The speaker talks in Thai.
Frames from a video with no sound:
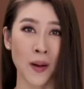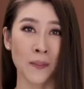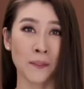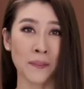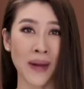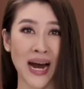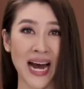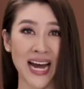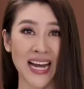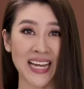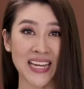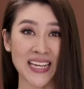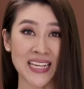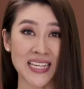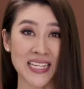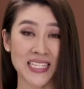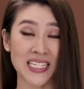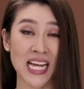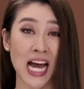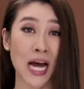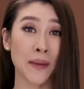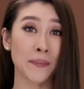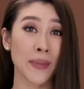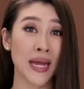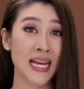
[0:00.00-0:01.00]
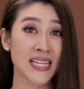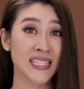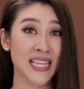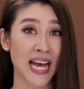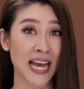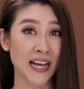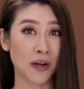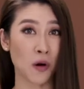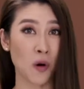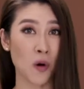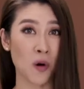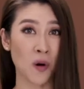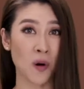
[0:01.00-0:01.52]
ใหม่ชาเมฆทราย
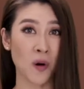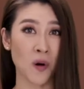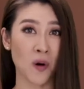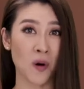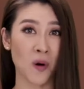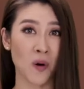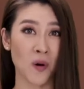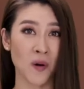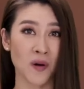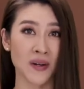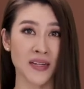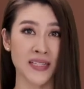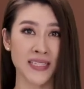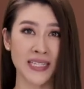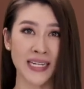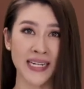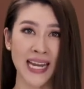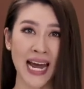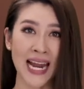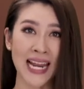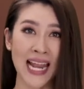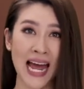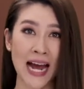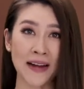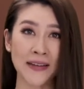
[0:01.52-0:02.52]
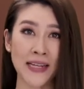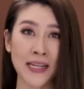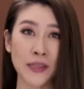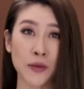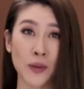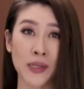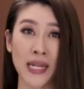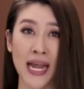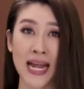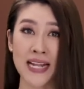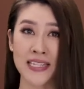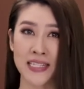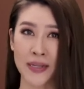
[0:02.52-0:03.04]
โกโก้ซื้อได้แล้วที่ตัว
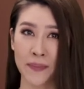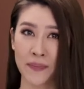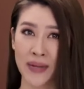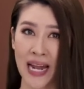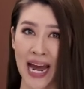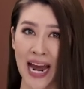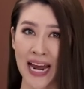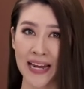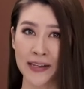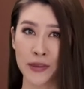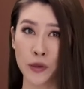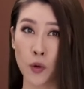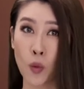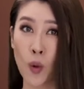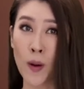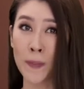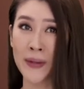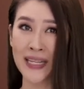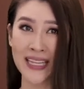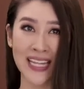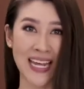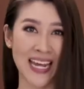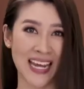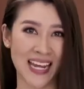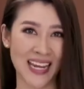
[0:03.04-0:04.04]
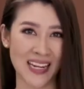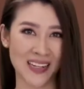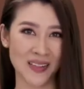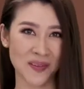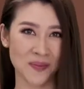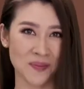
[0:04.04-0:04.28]
แทนจำหน่ายทั่วประเทศ